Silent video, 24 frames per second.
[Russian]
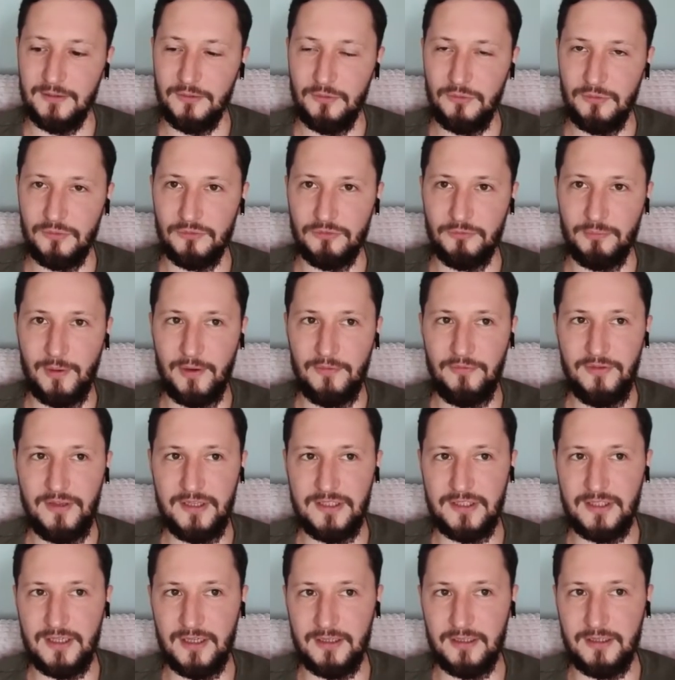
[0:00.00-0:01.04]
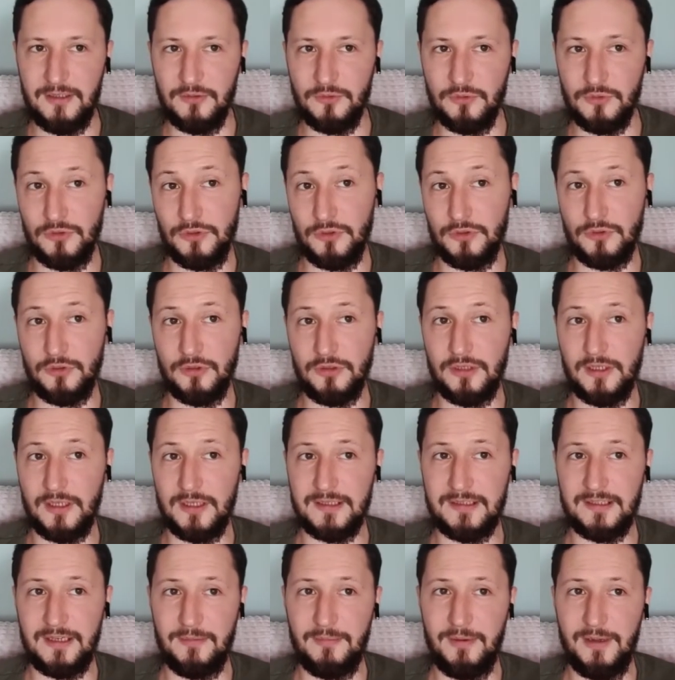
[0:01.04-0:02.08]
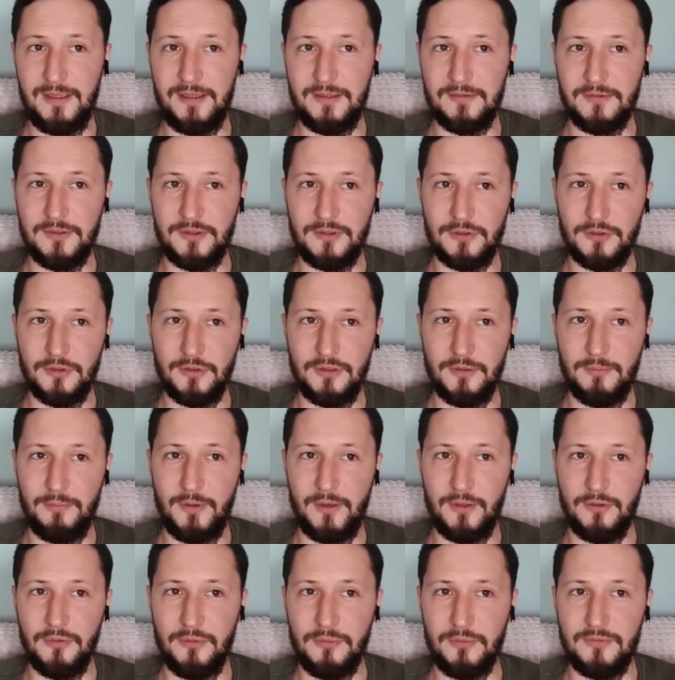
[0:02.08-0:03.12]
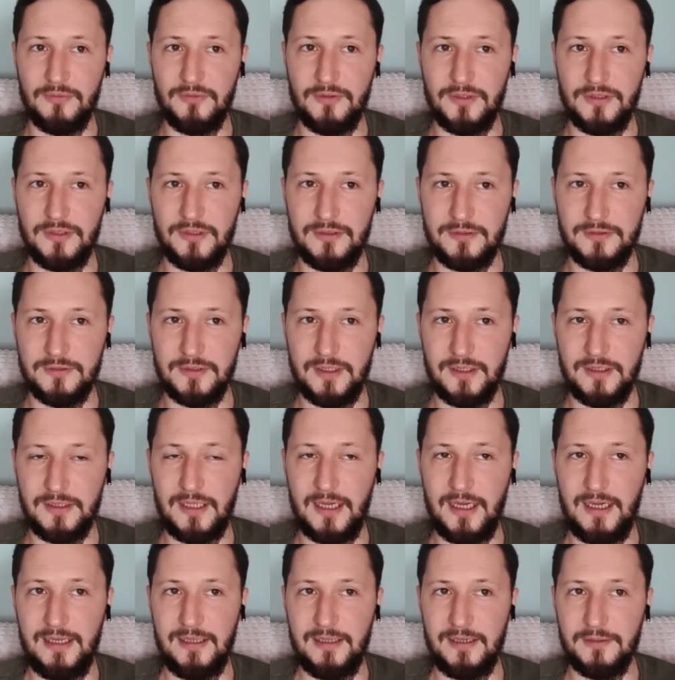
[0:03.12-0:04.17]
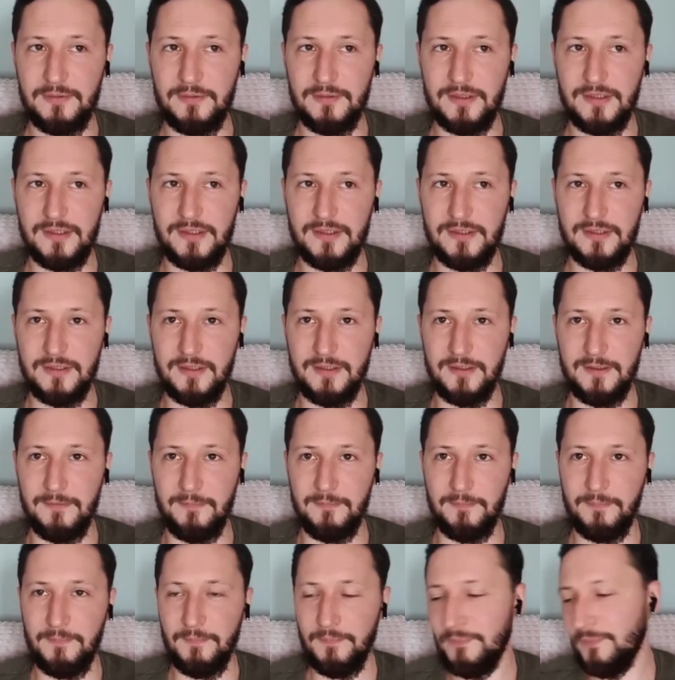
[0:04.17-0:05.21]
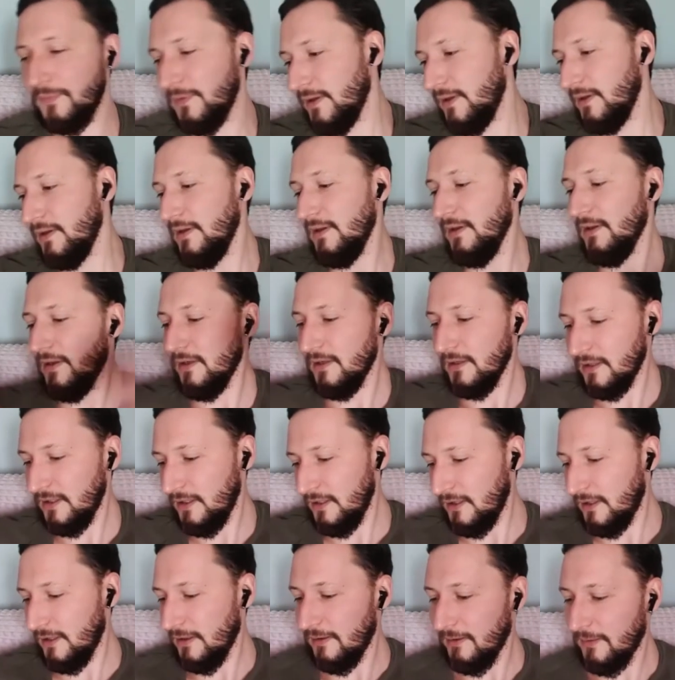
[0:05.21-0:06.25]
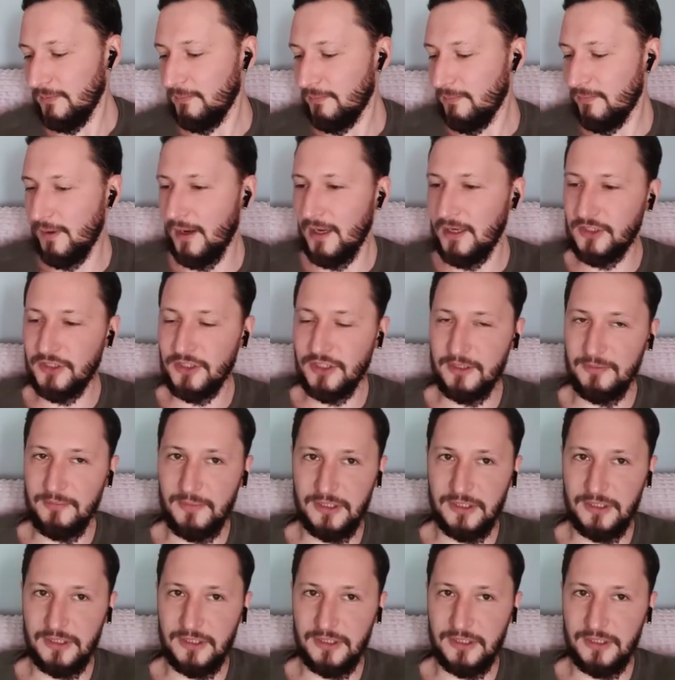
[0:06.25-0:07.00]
Ну, в профессиях, где нужно что-то разрабатывать, что-то придумывать, контролировать э, какие-то большие